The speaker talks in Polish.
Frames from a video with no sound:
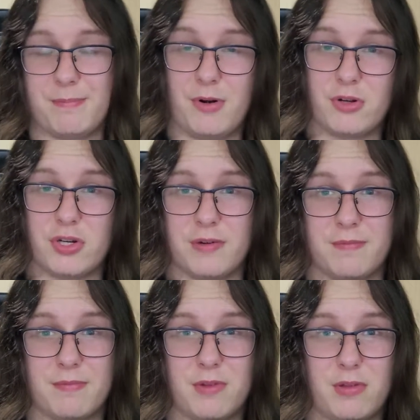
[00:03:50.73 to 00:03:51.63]
Może.
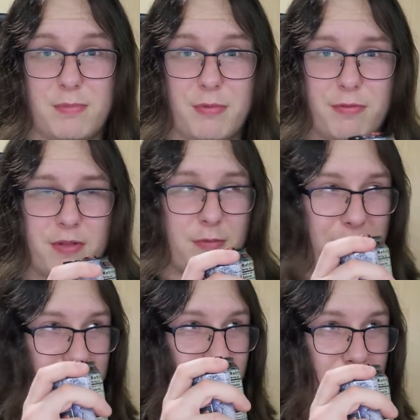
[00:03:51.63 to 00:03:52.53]
No
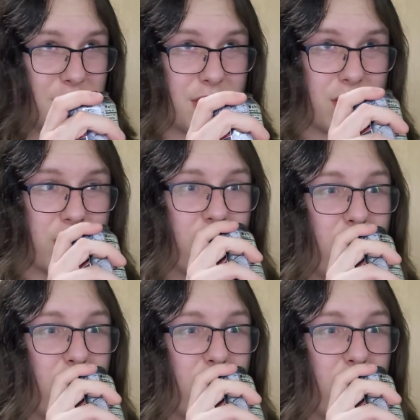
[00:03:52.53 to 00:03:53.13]
sprawdźmy to jeszcze raz.